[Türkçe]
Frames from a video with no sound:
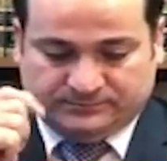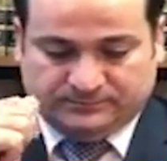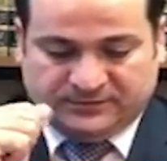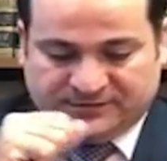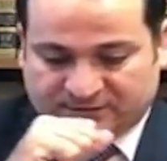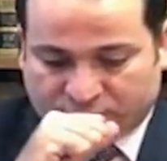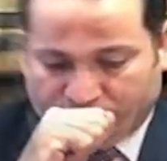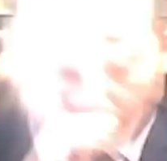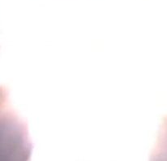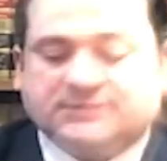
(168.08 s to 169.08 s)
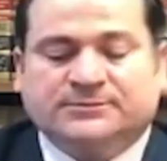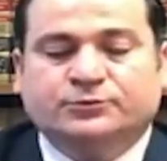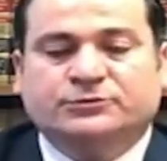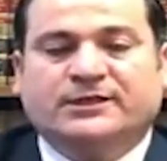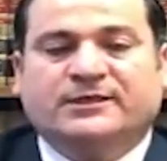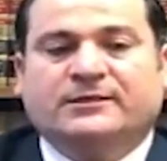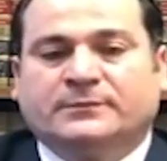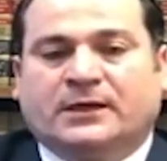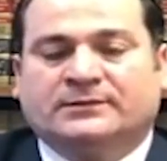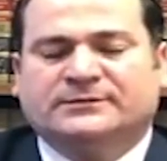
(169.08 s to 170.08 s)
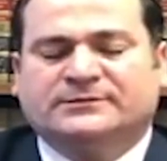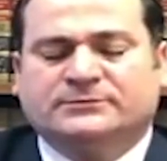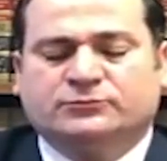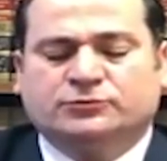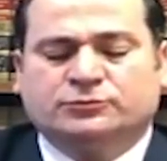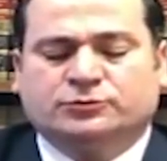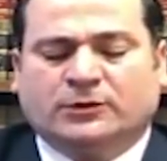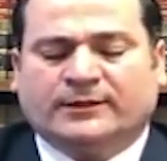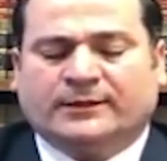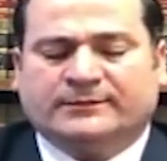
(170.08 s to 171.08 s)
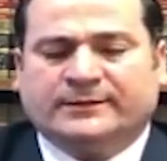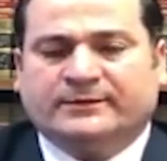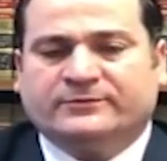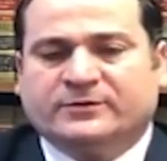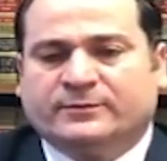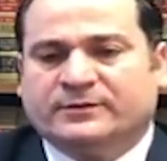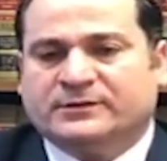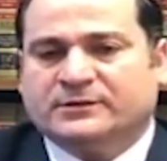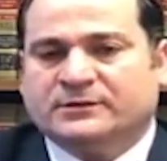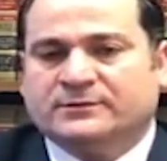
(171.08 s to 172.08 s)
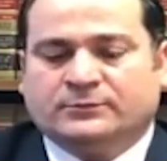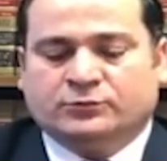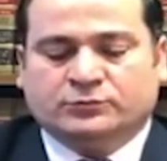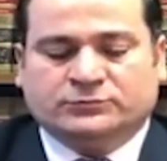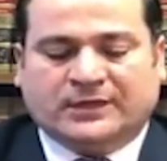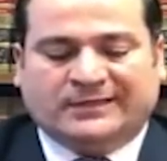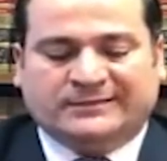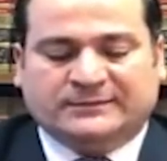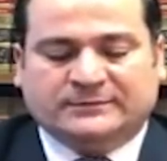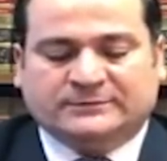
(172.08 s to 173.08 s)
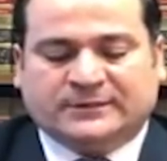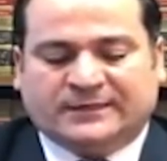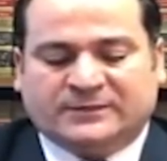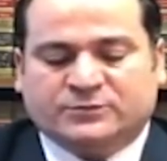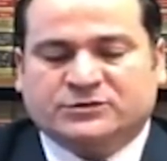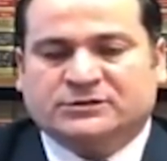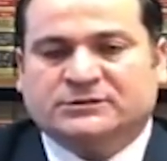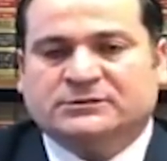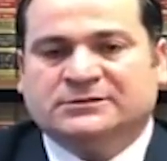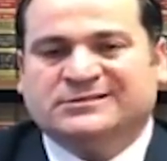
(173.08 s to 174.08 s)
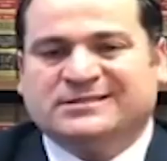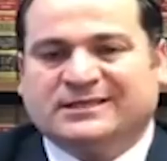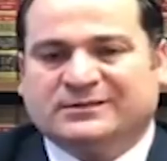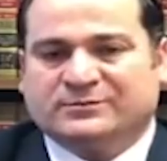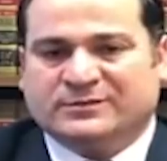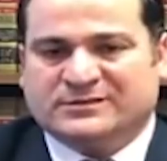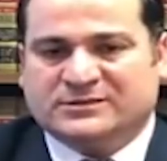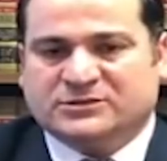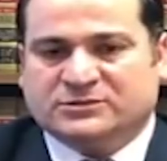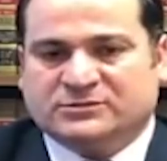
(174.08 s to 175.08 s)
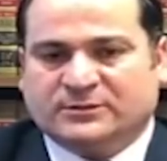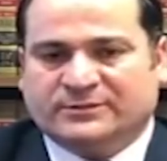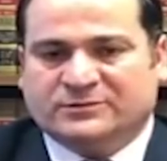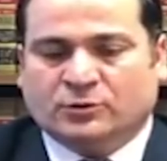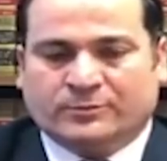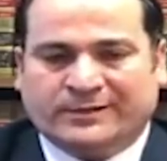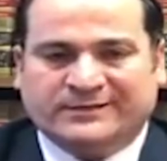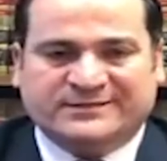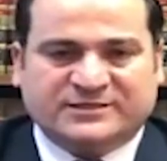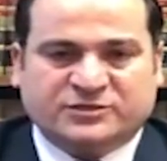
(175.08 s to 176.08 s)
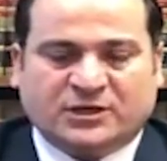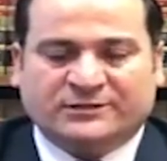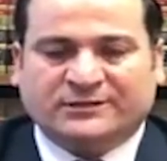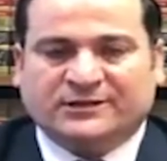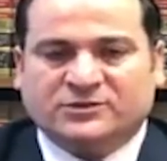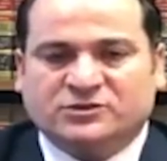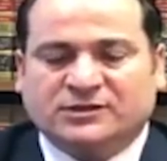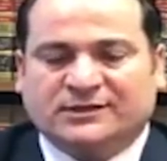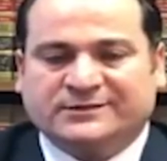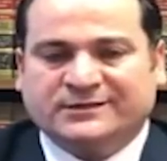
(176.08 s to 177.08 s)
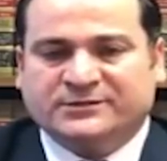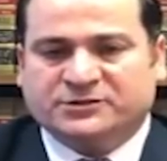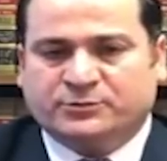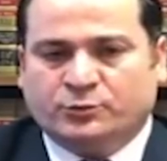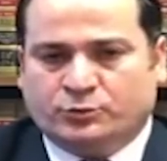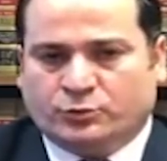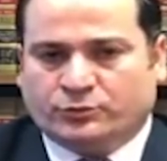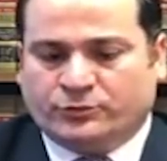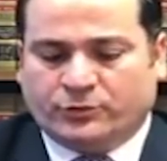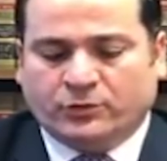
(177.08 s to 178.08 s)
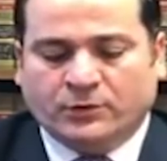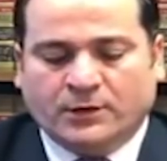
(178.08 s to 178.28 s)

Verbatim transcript: bize soruyor. Şimdi buradaki anladığım durum şu herhalde. Tabii ki bu derli takipçinin lise gitmesi için tabii normal lise çağındaki kişilerden yaşı büyük görünüyor.